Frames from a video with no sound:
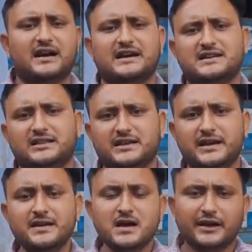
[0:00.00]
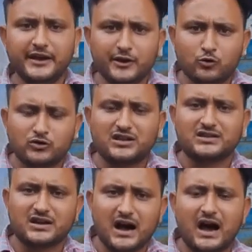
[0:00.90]
भी लगाई जाती है कि इनको
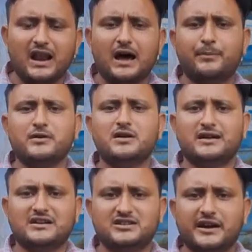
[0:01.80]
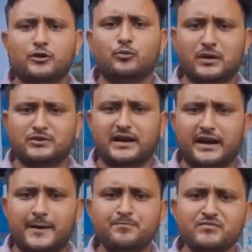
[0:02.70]
तत्काल आप ट्राईसाइकिल उपलब्ध कराएं